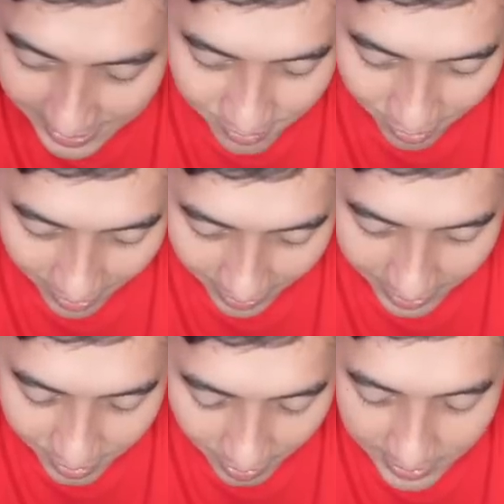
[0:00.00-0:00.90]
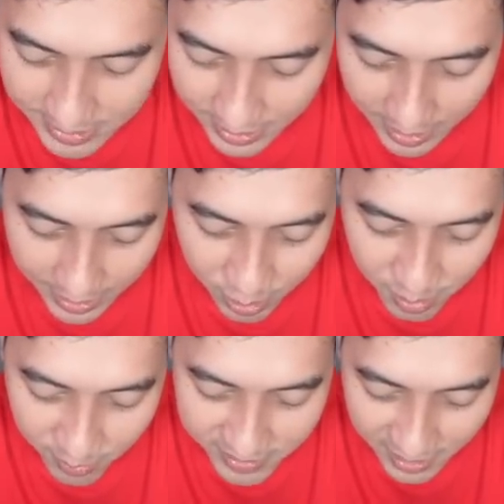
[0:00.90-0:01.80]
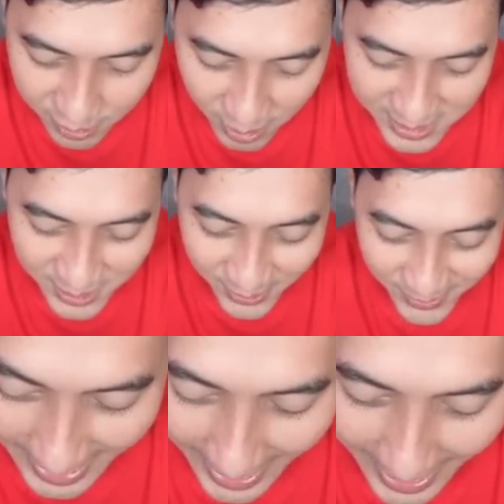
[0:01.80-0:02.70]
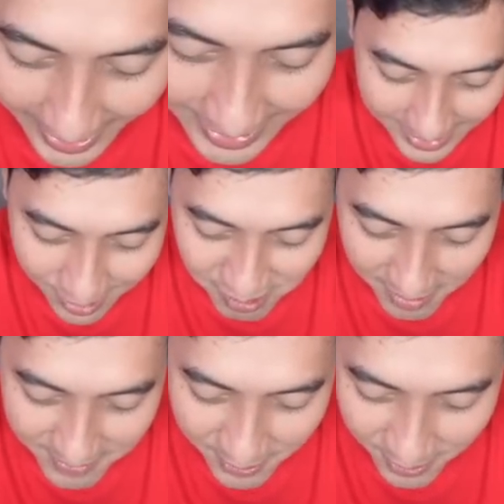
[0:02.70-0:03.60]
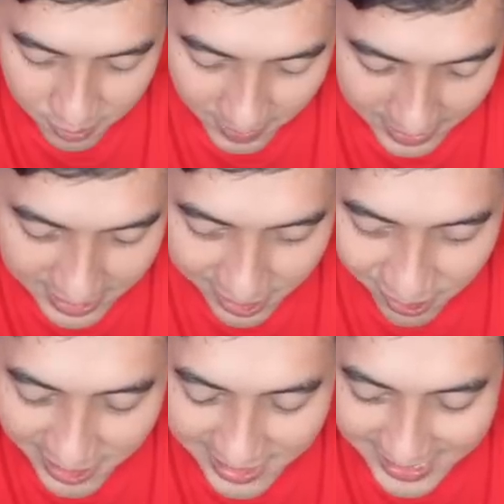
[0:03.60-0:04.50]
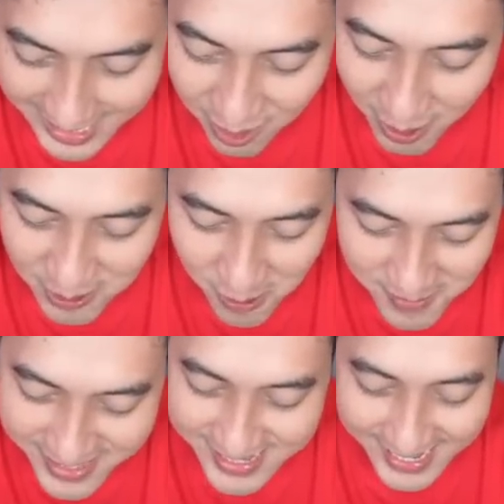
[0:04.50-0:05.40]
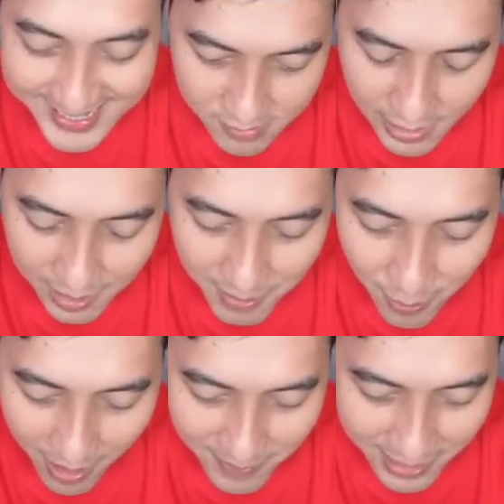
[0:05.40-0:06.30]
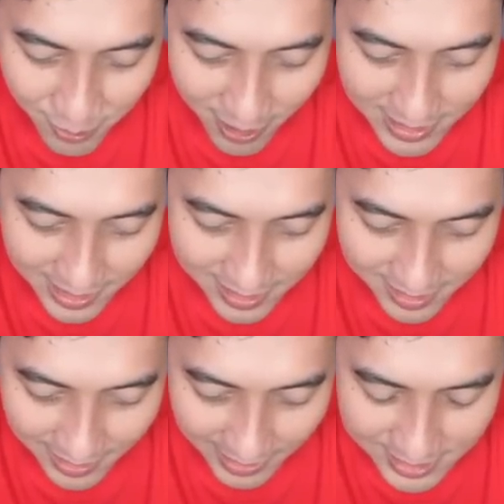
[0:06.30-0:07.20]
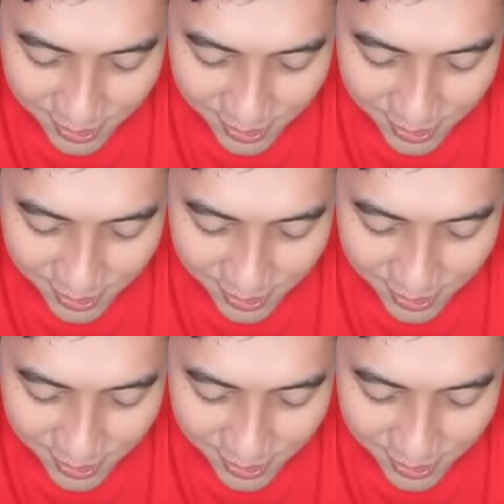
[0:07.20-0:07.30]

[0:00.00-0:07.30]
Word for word: guys Wah kayak anjir kayak gue baru bintang dua cok Nah Wah Mino Cuman nih jilong gitu Kita kurang dua biji guys Udah lama gue gak pake guardian ya Keras